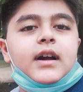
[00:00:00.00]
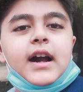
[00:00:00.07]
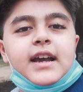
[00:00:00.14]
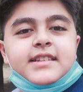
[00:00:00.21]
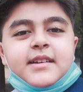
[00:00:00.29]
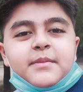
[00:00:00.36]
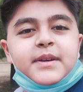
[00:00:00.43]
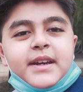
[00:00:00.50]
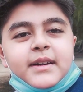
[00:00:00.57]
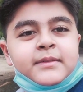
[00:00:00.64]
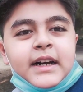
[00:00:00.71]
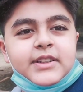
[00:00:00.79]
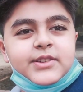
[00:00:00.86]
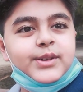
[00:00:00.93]
गाइज अभी हम
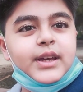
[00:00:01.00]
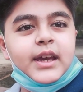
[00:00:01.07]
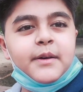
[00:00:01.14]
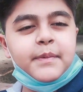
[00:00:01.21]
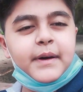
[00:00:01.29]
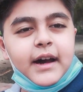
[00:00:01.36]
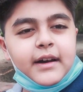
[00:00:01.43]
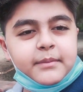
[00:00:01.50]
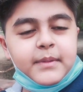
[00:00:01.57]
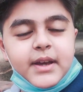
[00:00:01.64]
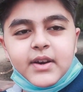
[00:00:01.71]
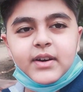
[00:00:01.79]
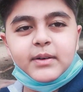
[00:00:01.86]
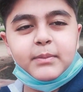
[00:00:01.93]
आ चुके हैं पार्क
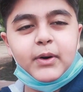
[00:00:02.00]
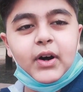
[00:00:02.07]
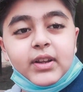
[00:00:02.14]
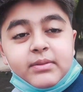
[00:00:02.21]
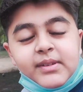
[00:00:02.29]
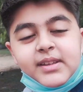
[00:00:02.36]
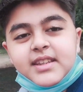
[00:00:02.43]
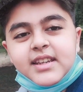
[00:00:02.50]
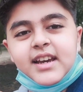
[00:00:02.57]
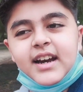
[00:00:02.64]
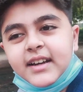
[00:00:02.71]
में और बहुत मज़े